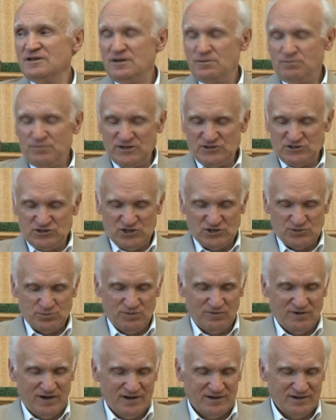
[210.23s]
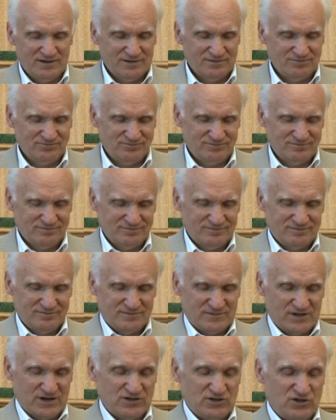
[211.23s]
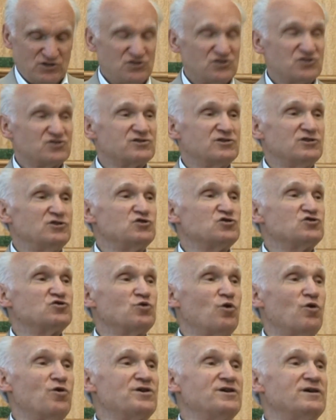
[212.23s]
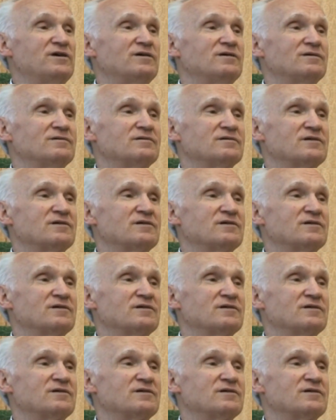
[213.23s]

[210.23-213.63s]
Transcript: подчас бывали трагические истории